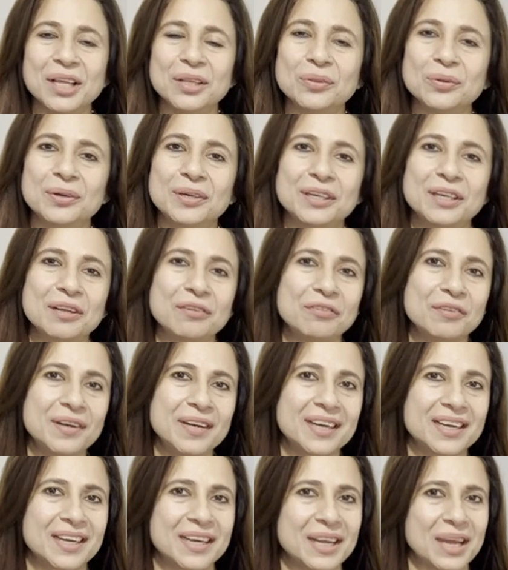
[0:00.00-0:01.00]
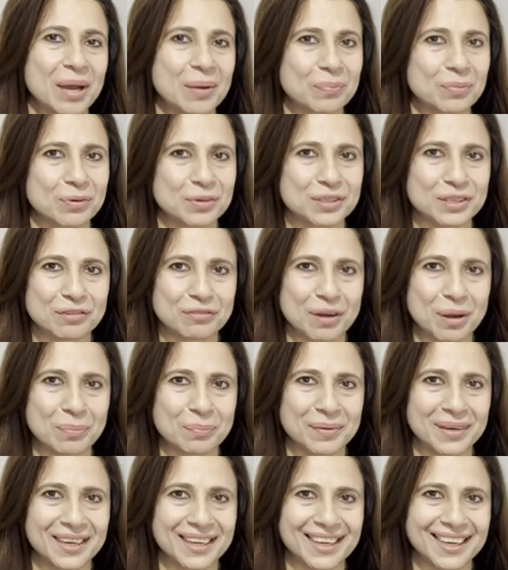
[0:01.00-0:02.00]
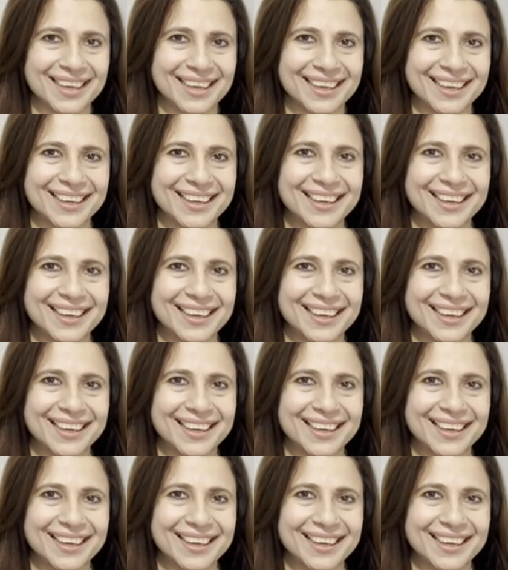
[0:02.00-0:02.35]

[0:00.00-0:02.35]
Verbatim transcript: तो डेफ़िनेटली आपको जवाब मिलेगा